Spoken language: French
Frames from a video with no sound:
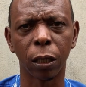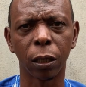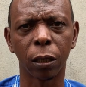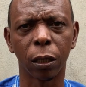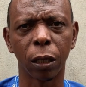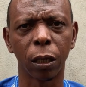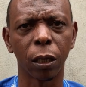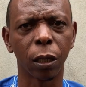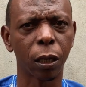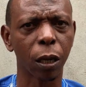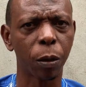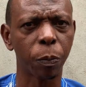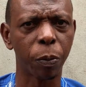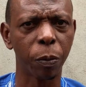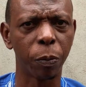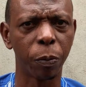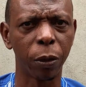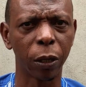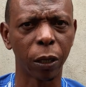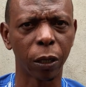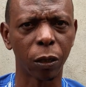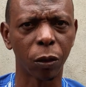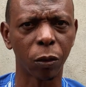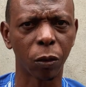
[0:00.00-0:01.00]
une
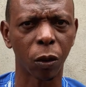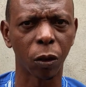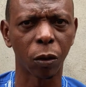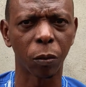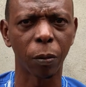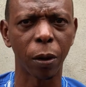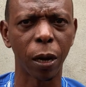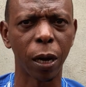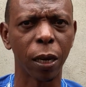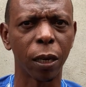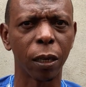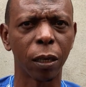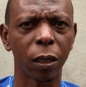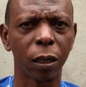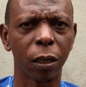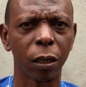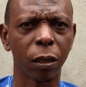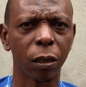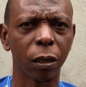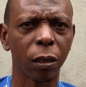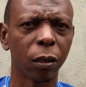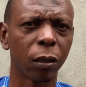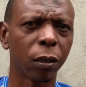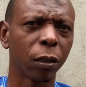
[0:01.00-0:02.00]
république
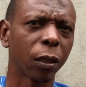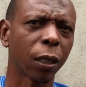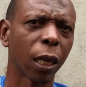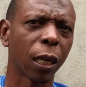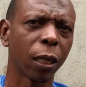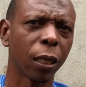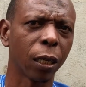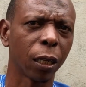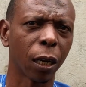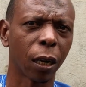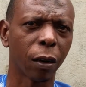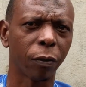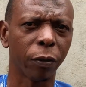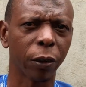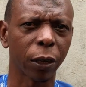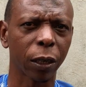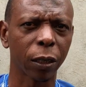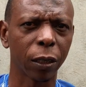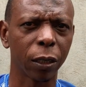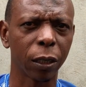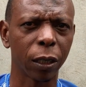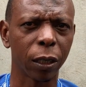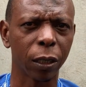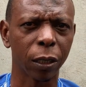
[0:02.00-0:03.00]
normale, c'est-à-dire avec
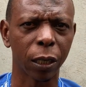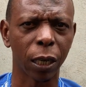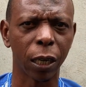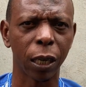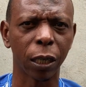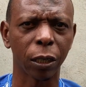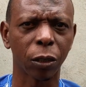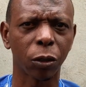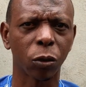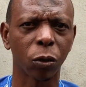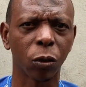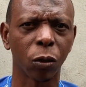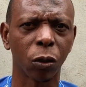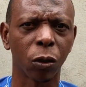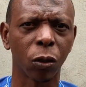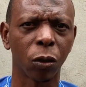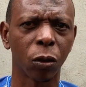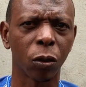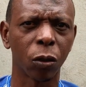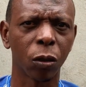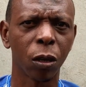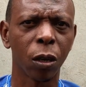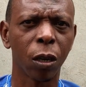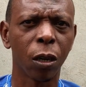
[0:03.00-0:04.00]
des
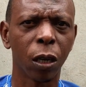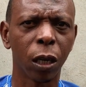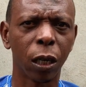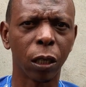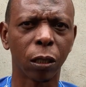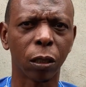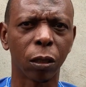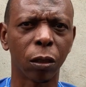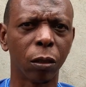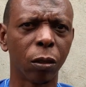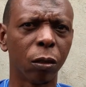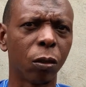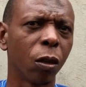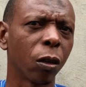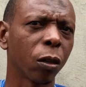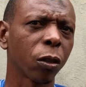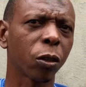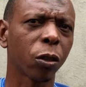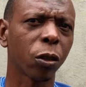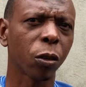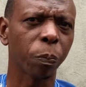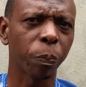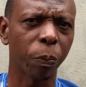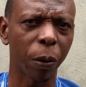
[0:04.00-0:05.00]
élections, ainsi de Donc
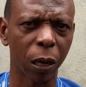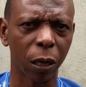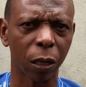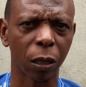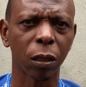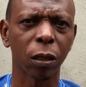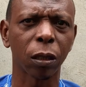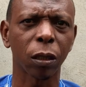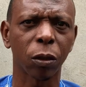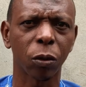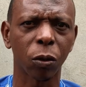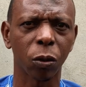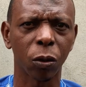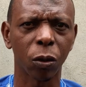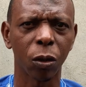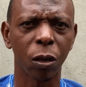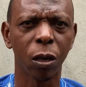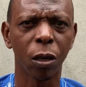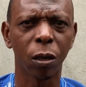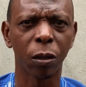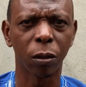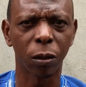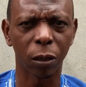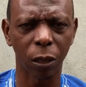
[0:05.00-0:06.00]
je pense que
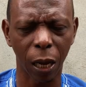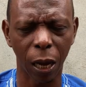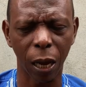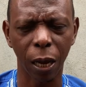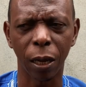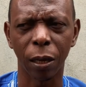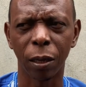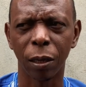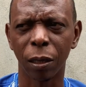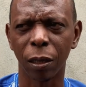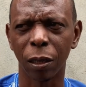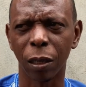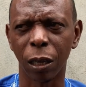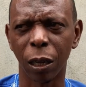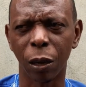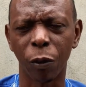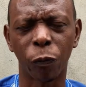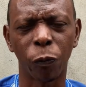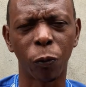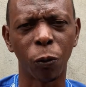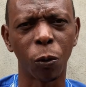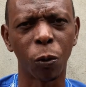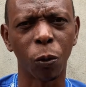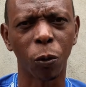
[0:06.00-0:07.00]
ça, il
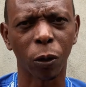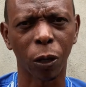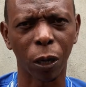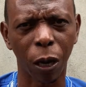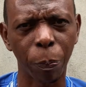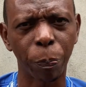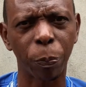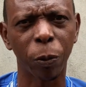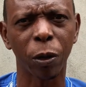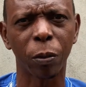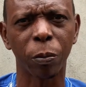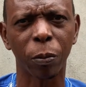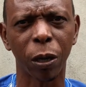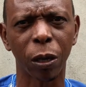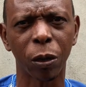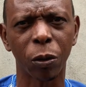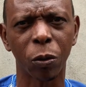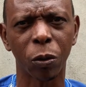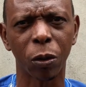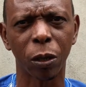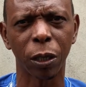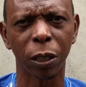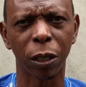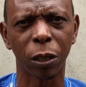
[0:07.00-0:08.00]
faut rapidement
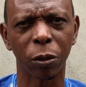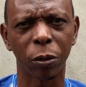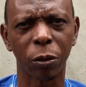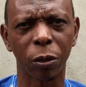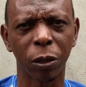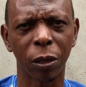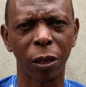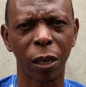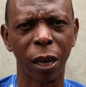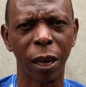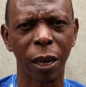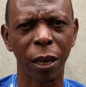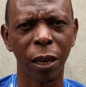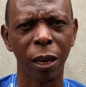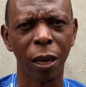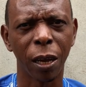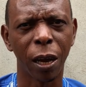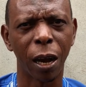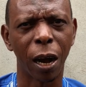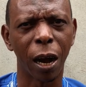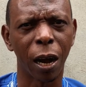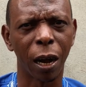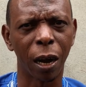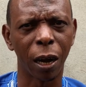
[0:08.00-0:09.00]
corriger cela
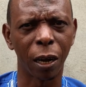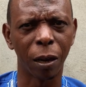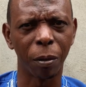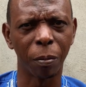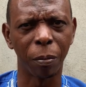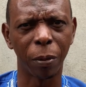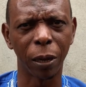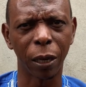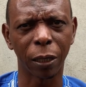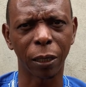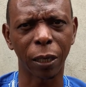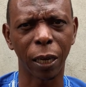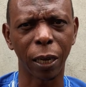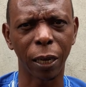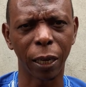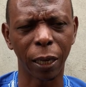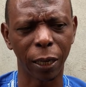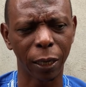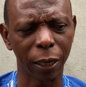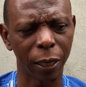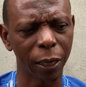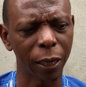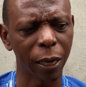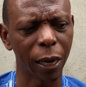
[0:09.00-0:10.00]
en mettant
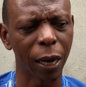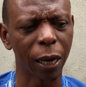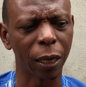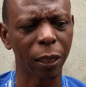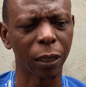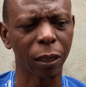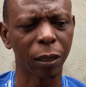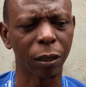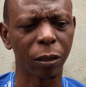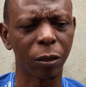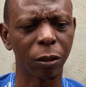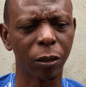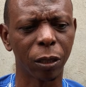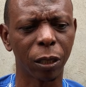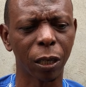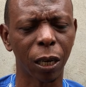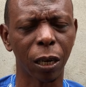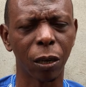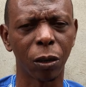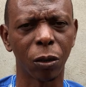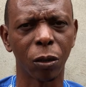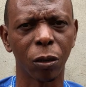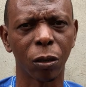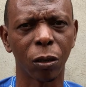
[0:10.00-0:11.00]
un cadre de
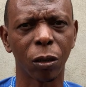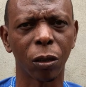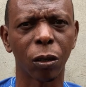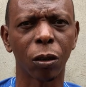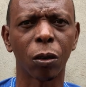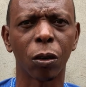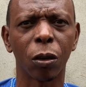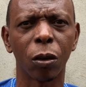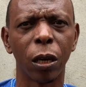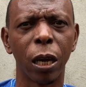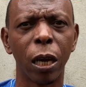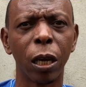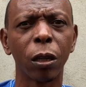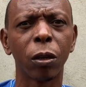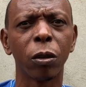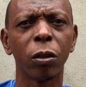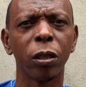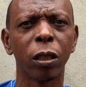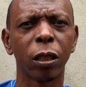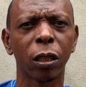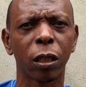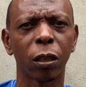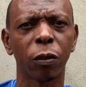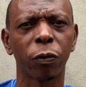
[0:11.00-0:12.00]
dialogue
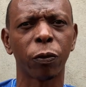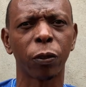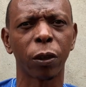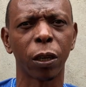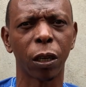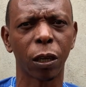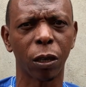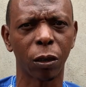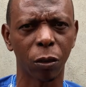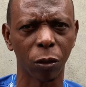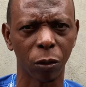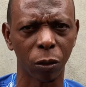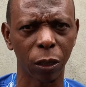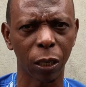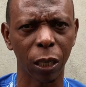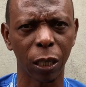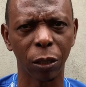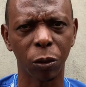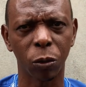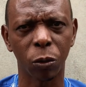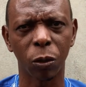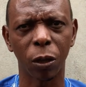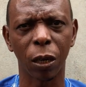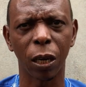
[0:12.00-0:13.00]
inclusif et
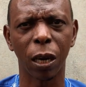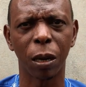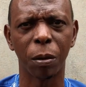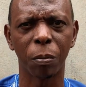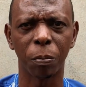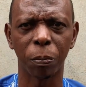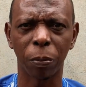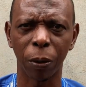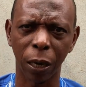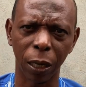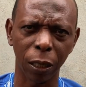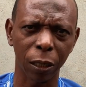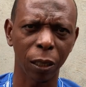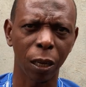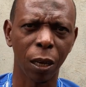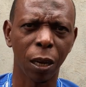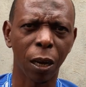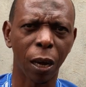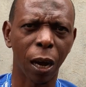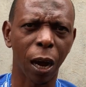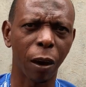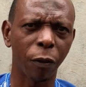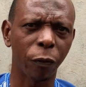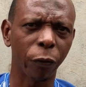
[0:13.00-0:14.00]
consensuel en place
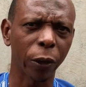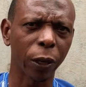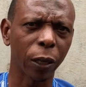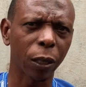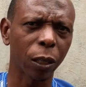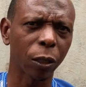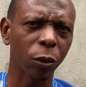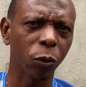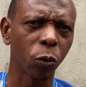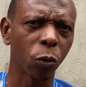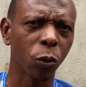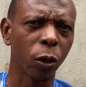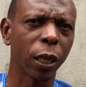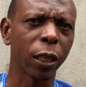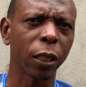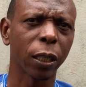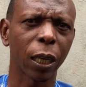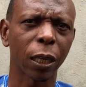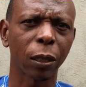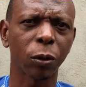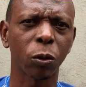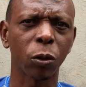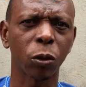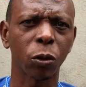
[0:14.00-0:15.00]
afin que tous les
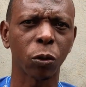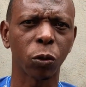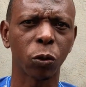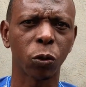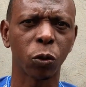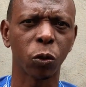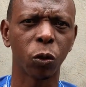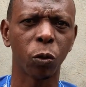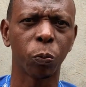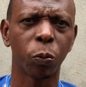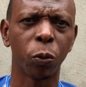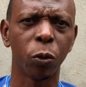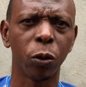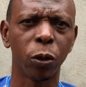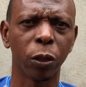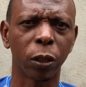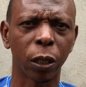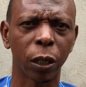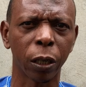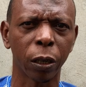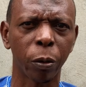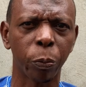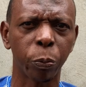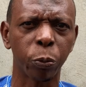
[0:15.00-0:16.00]
acteurs
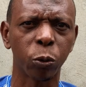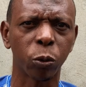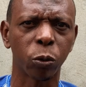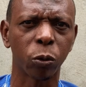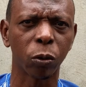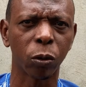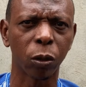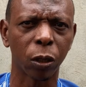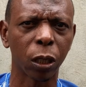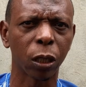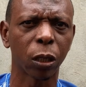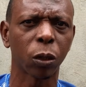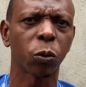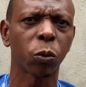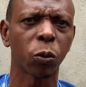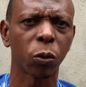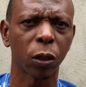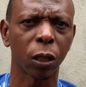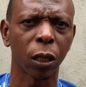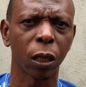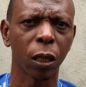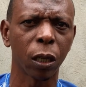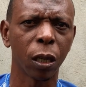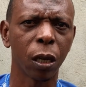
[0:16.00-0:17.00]
sociopolitiques puissent
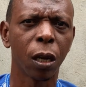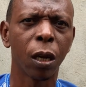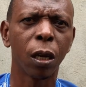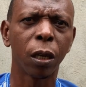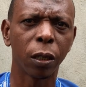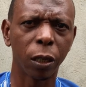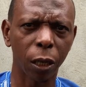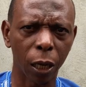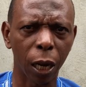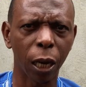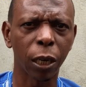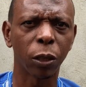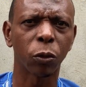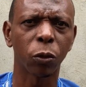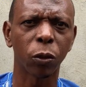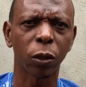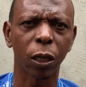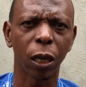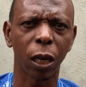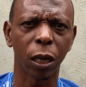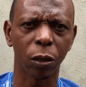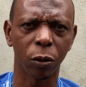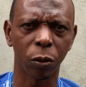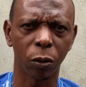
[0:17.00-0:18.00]
discuter de la suite
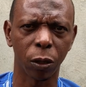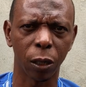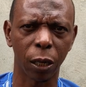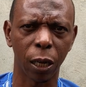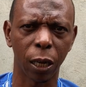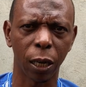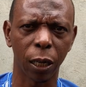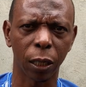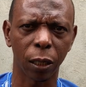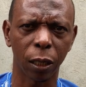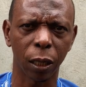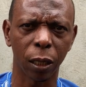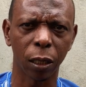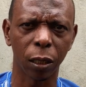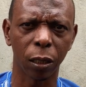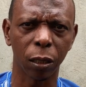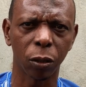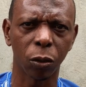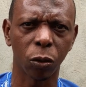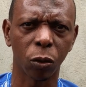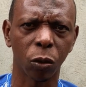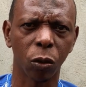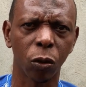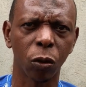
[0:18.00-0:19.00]
à donner à la
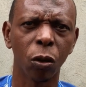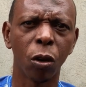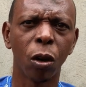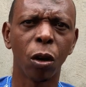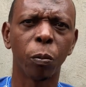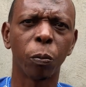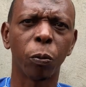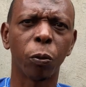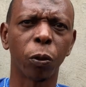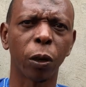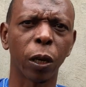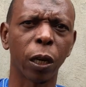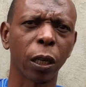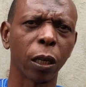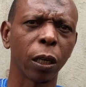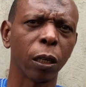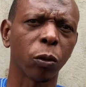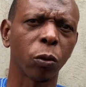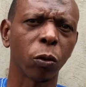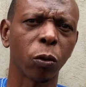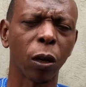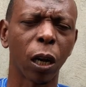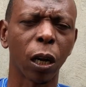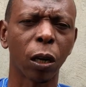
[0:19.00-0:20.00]
transition pour un
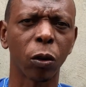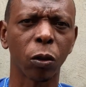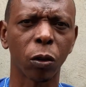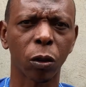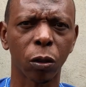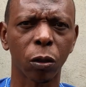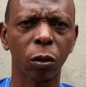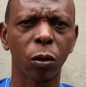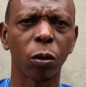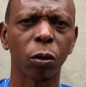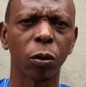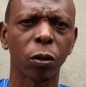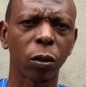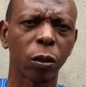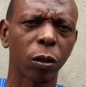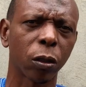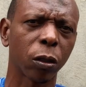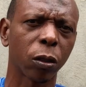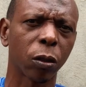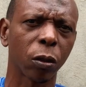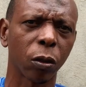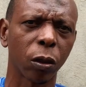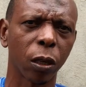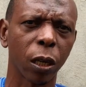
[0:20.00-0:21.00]
retour à l'ordre
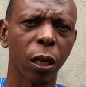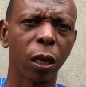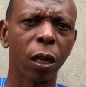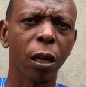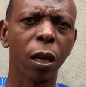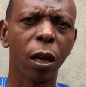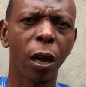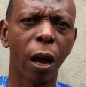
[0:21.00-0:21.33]
constitutionnel